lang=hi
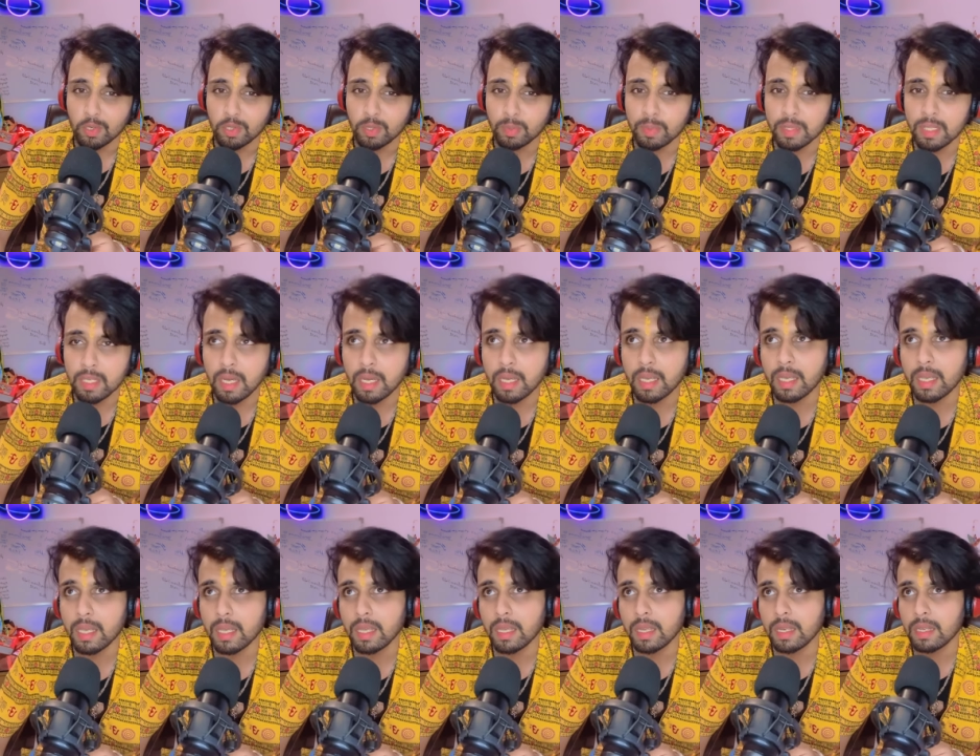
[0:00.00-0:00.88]
ओज़ में
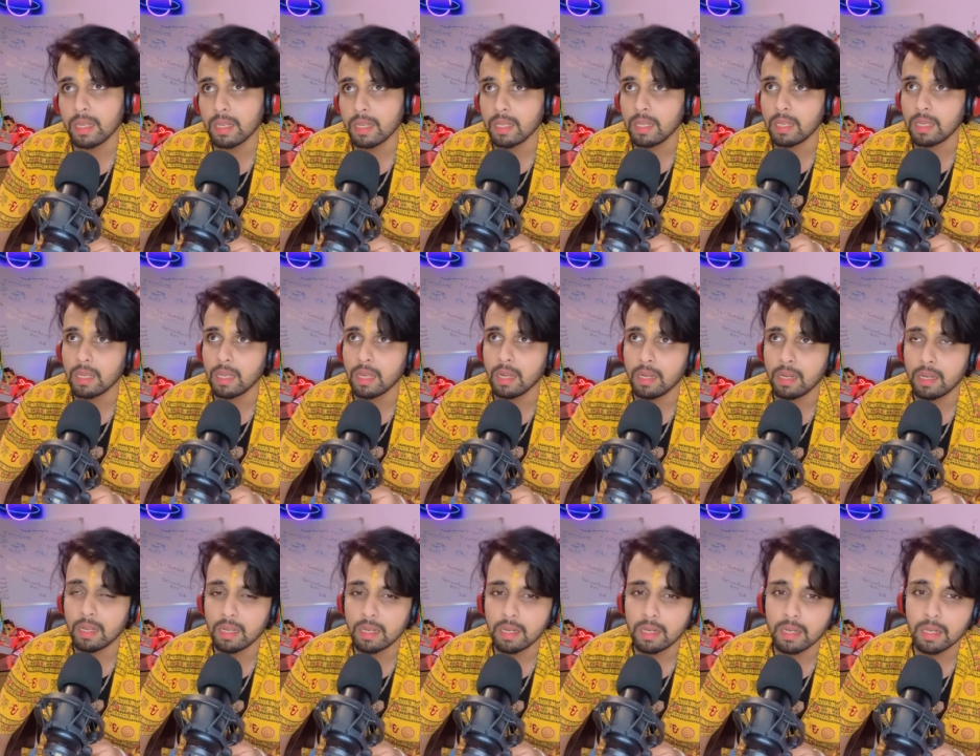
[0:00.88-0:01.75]
जाके एन थी के
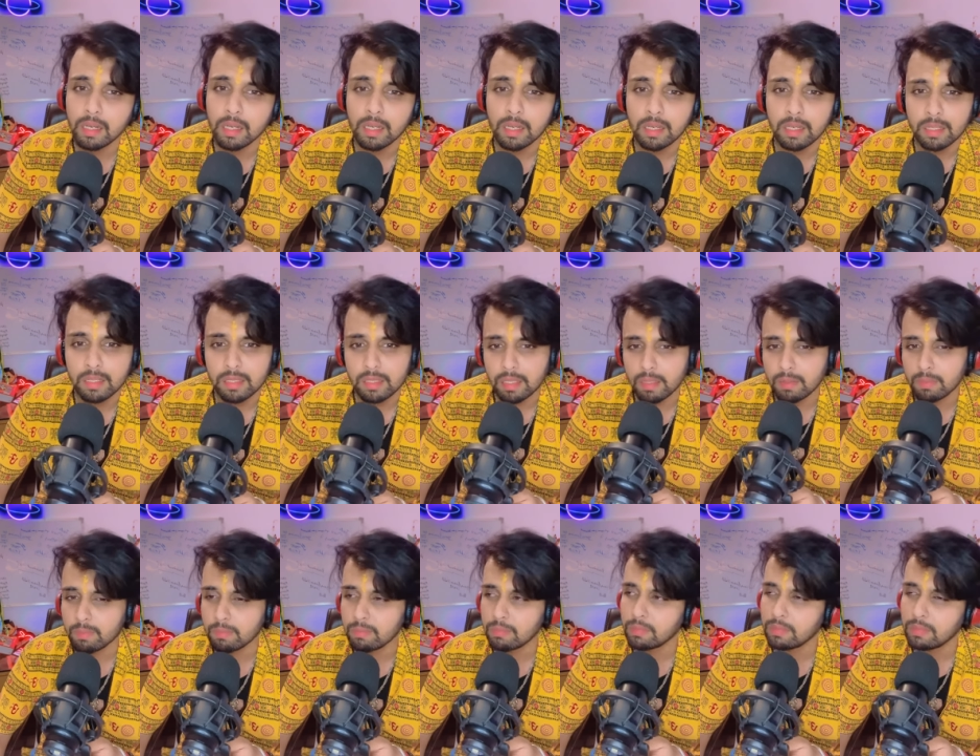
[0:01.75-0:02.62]
अंडर सम
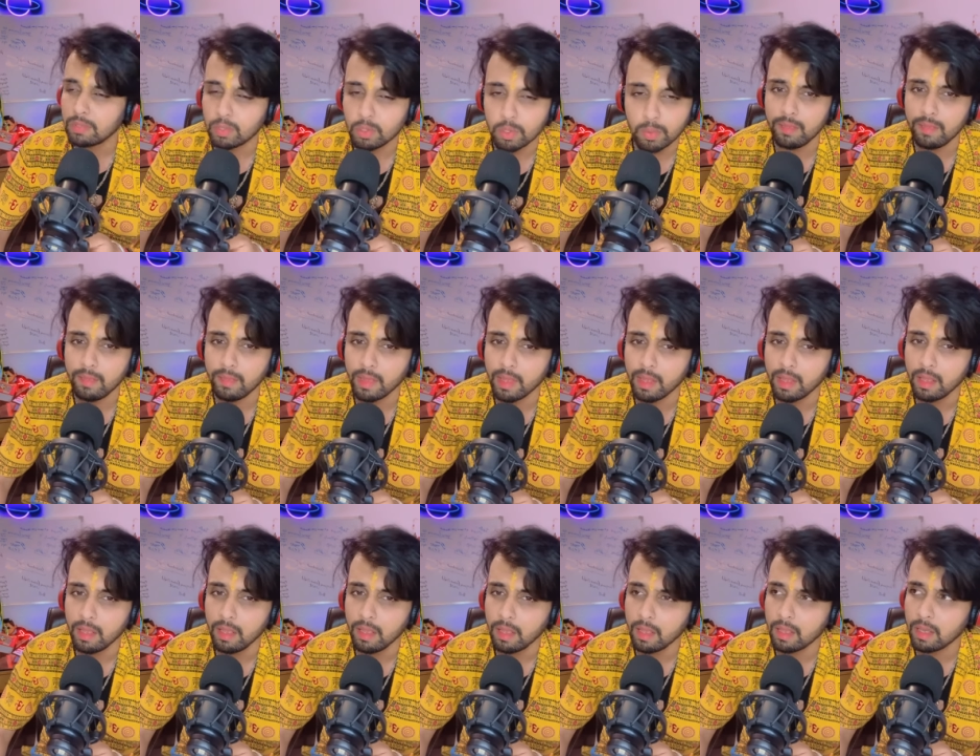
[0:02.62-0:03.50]
जो
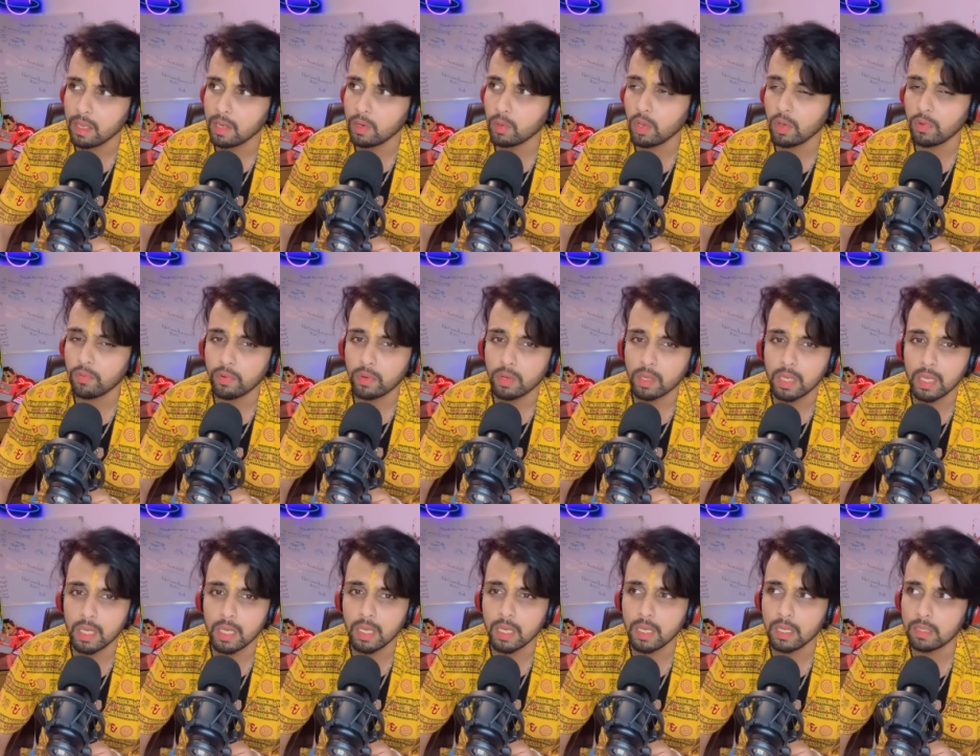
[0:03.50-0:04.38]
एंड यू
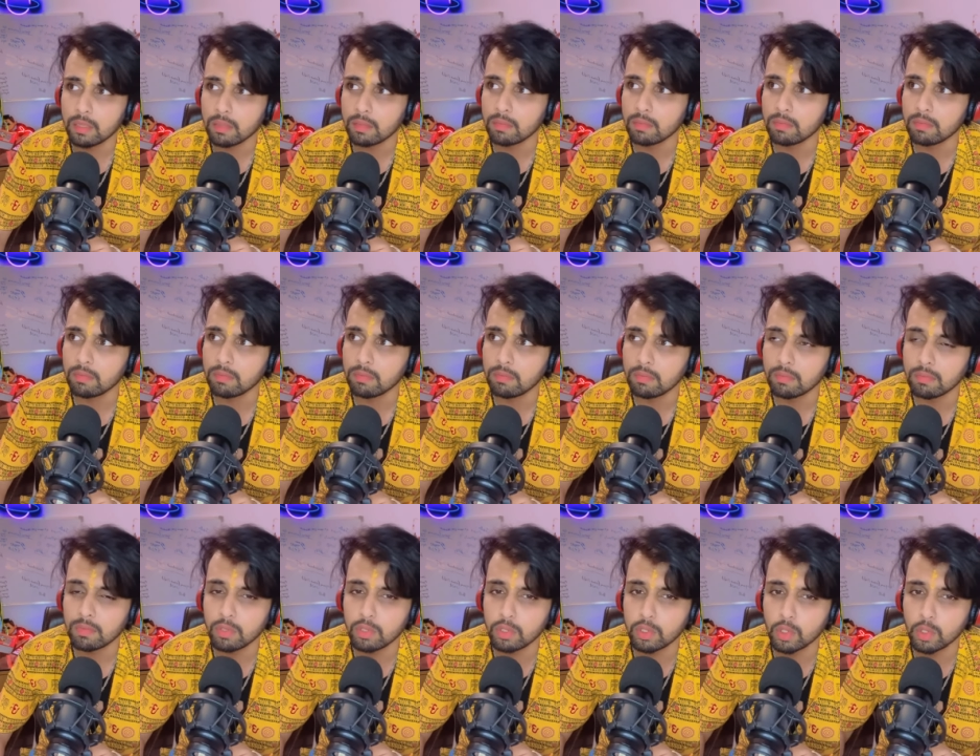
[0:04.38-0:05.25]
वर्किंग
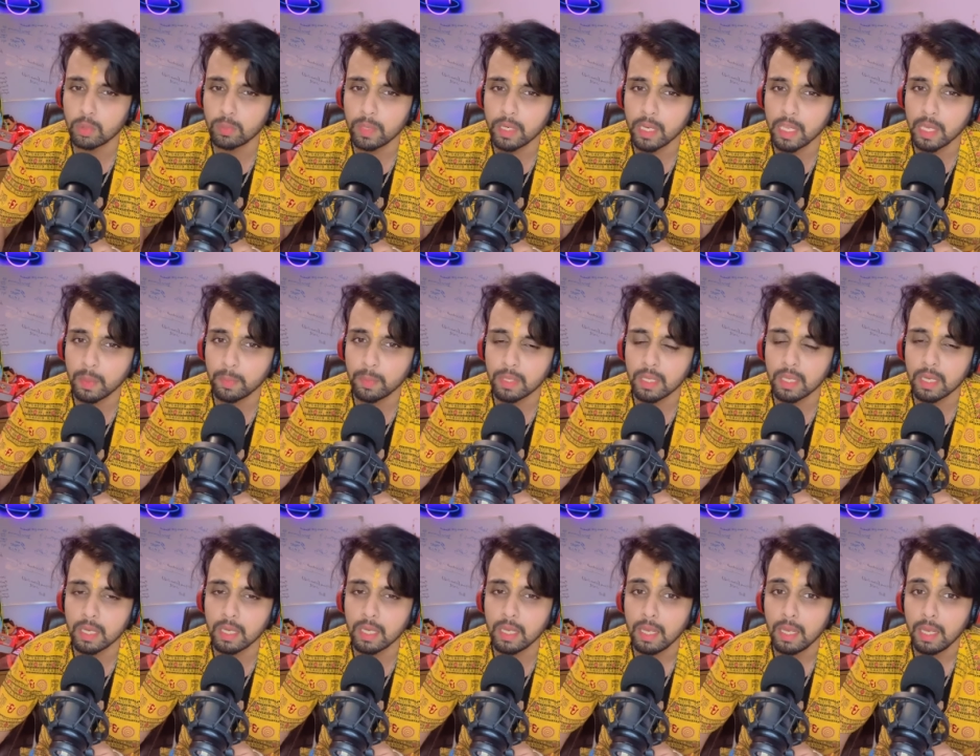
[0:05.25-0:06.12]
कुछ तुम्हें नहीं पता
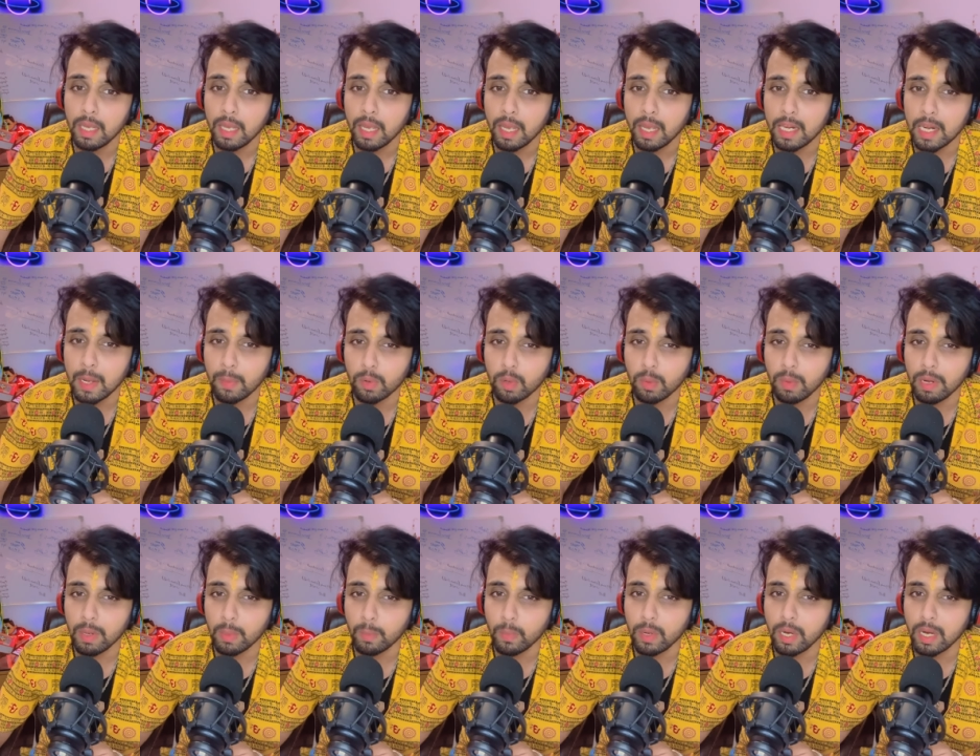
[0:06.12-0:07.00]
है एंड आपको
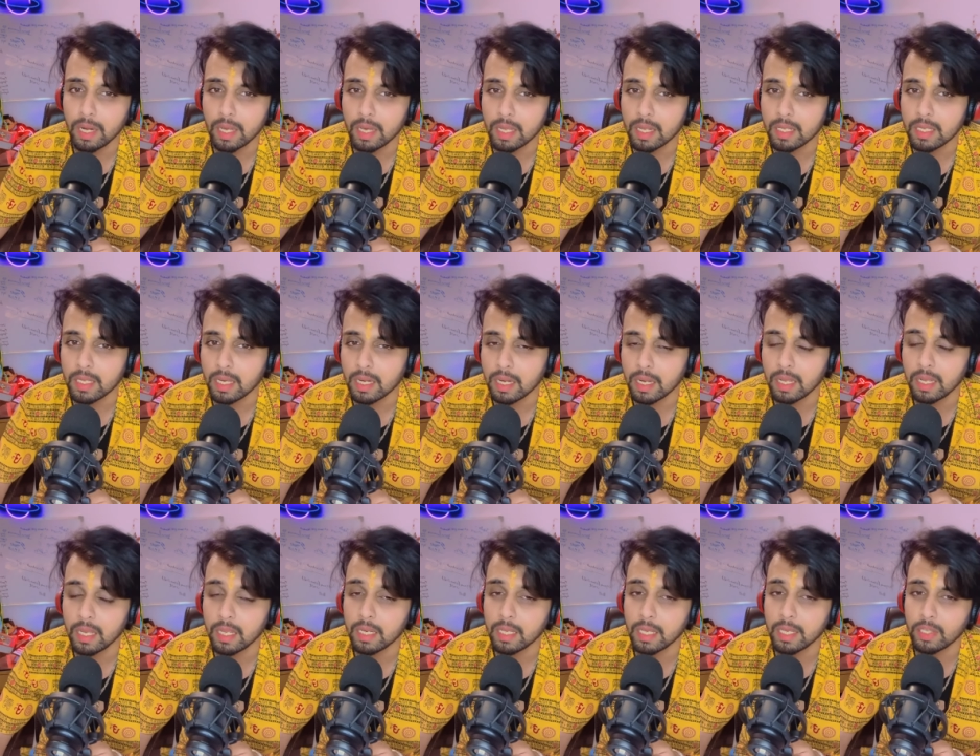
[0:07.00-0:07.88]
मैनिपुलेट करा जा रहा
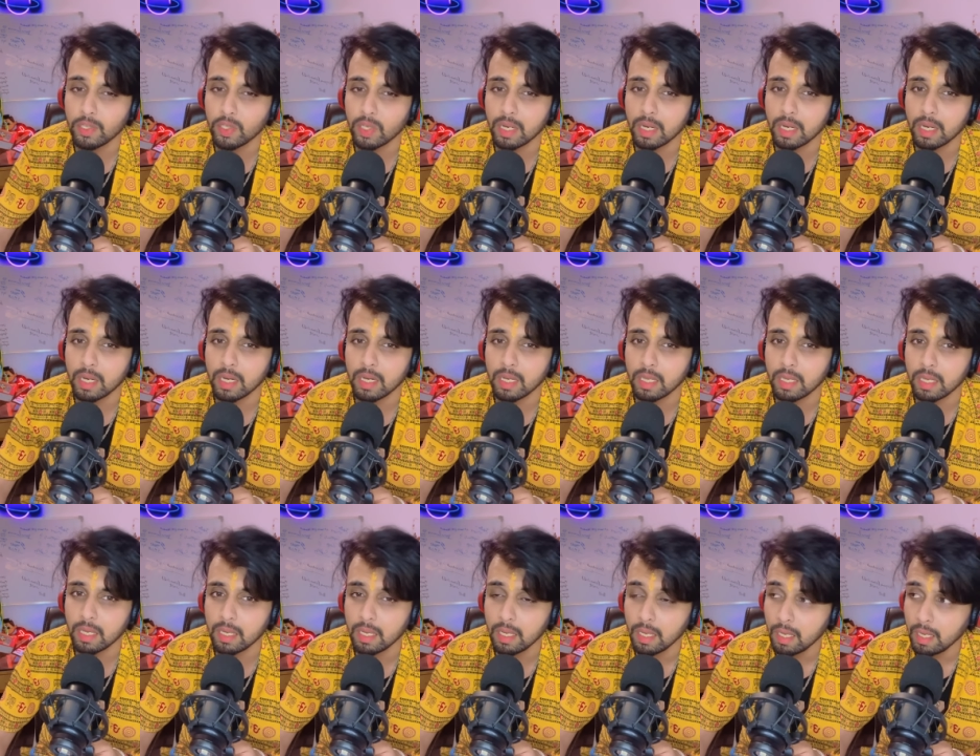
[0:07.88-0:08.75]
है एंड यही चल रहा है
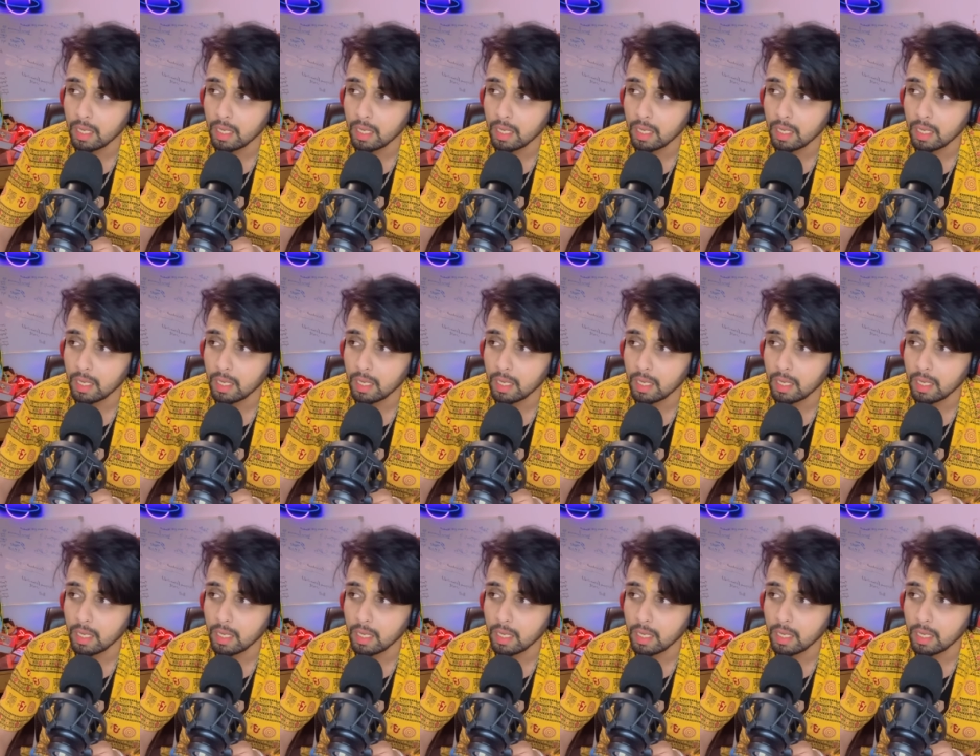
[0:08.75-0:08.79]
ठीक है